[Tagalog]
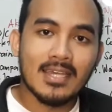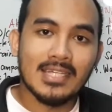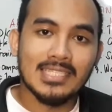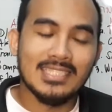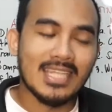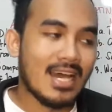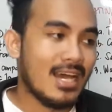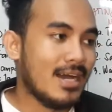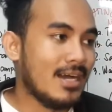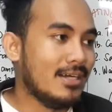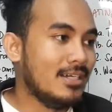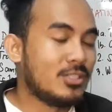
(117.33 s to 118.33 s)

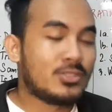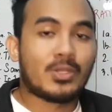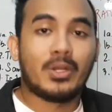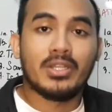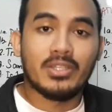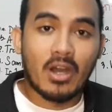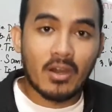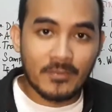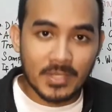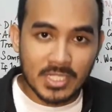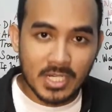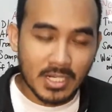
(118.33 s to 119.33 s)
na third
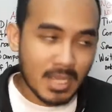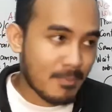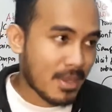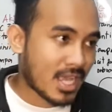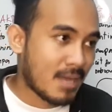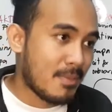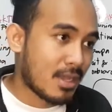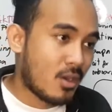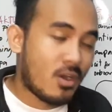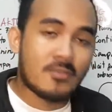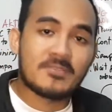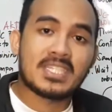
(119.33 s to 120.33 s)
officer kapag ka
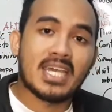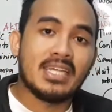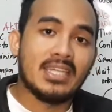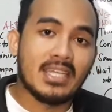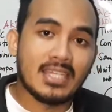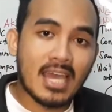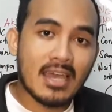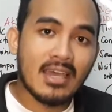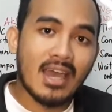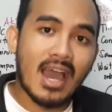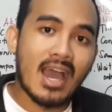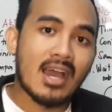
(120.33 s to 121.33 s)
mag-off signing na
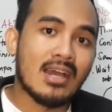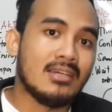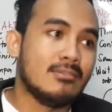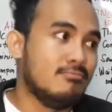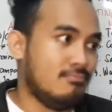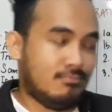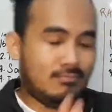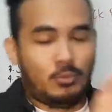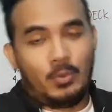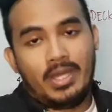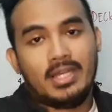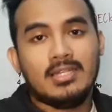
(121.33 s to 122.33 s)
ang,
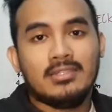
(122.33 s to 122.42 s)
well,